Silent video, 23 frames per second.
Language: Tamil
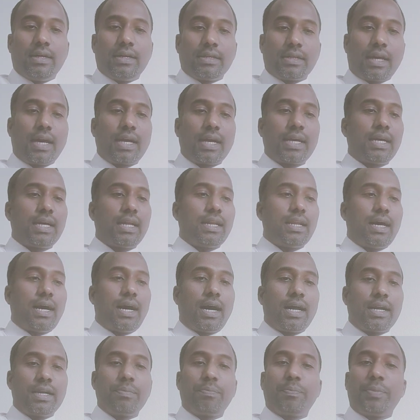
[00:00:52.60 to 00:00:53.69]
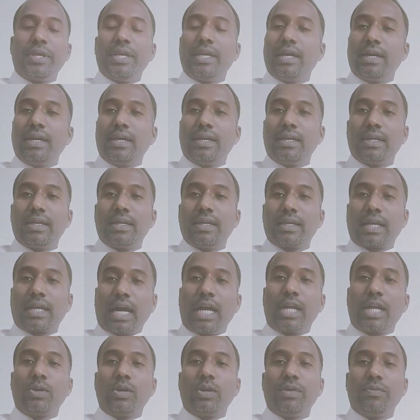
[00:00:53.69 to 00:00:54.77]
நாங்கள் அனுப்பிய
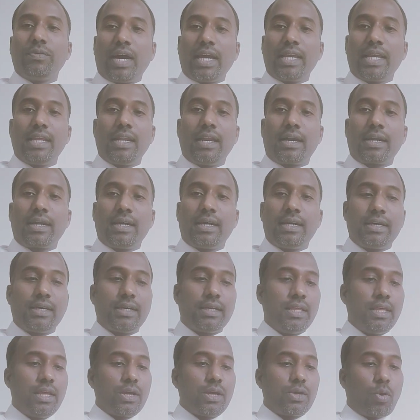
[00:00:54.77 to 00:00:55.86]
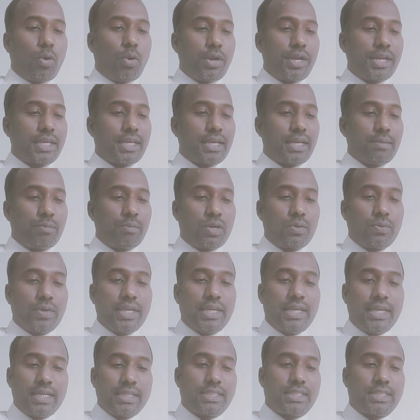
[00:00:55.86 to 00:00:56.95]
காணொளி வாயிலான கோரிக்கை மனுவை
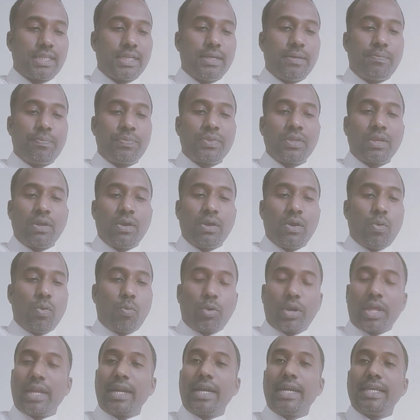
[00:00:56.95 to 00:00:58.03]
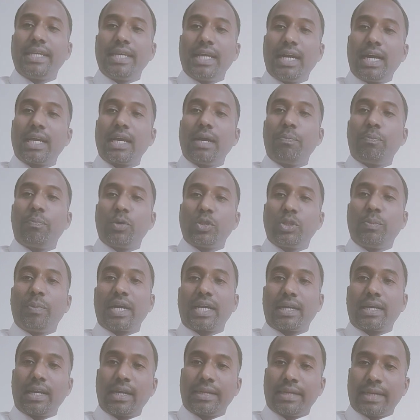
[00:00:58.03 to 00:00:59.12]
ஏற்று உடனடியாக
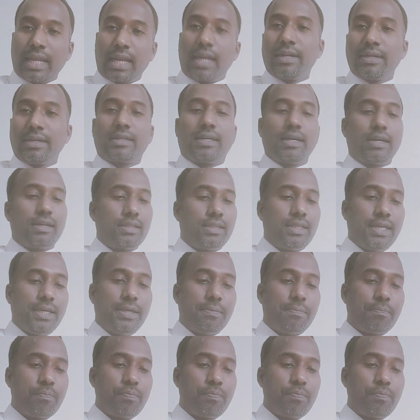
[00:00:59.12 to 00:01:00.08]
பொதுமக்கள் நலன் கருதி